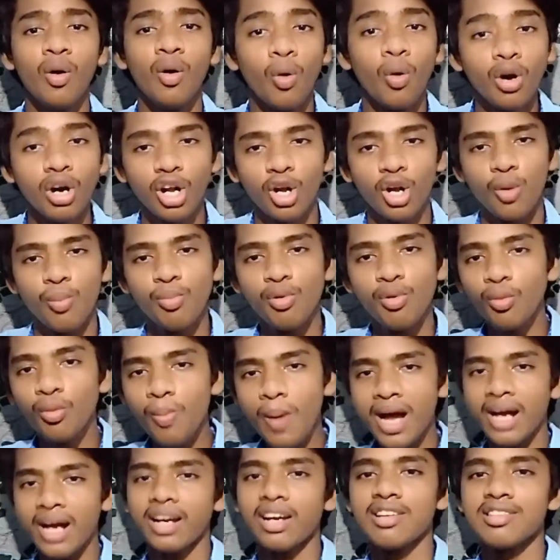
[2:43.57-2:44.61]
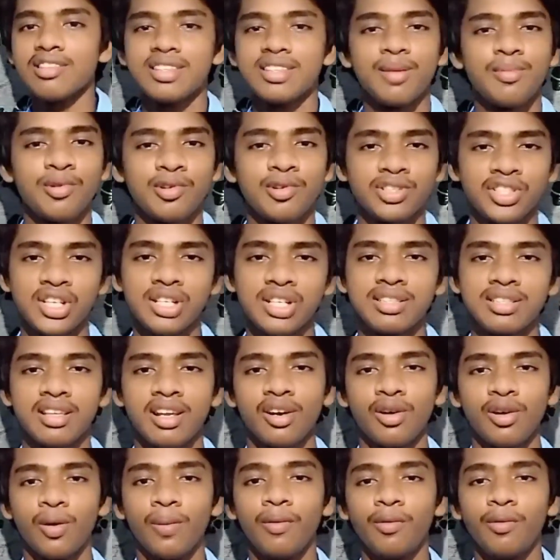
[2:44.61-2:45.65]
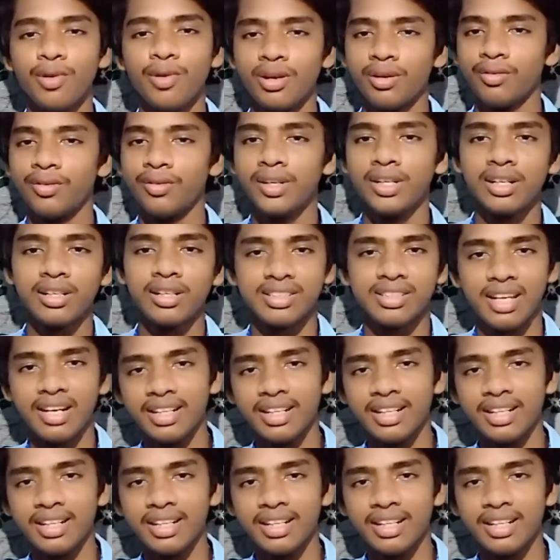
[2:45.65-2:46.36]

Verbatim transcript: உங்களுக்கு புக் பேக்லயே சம் கொஸ்டின்ஸ் இருக்கும் ஒரு வேர்ட்